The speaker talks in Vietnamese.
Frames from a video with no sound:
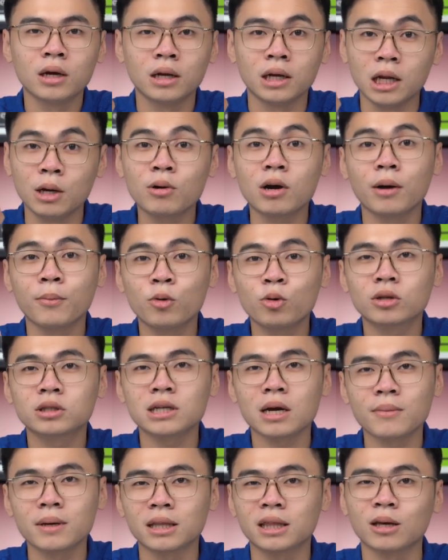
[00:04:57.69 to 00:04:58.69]
Nếu giê pê u
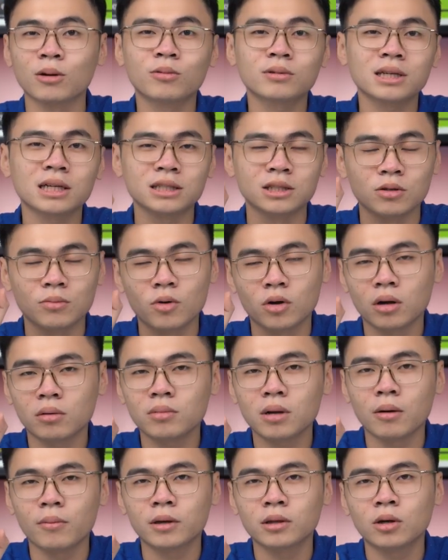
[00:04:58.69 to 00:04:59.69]
trang bị thì cũng sẽ sử dụng một ống
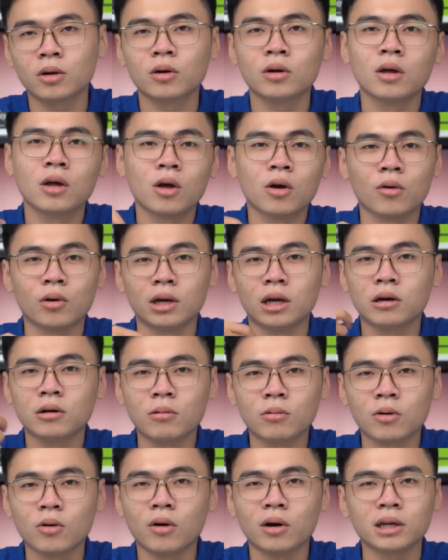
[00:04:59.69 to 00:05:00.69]
đồng ấy thôi, còn nếu
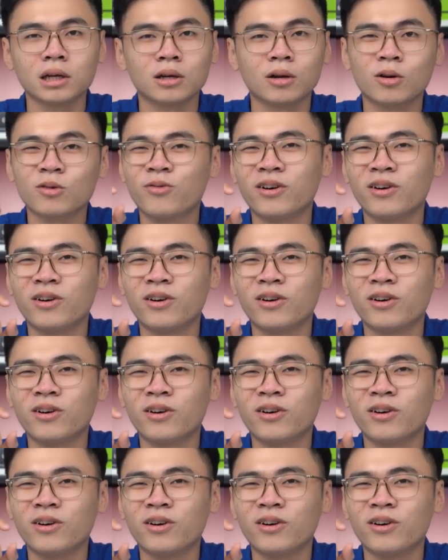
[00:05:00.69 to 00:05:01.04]
không có thì nó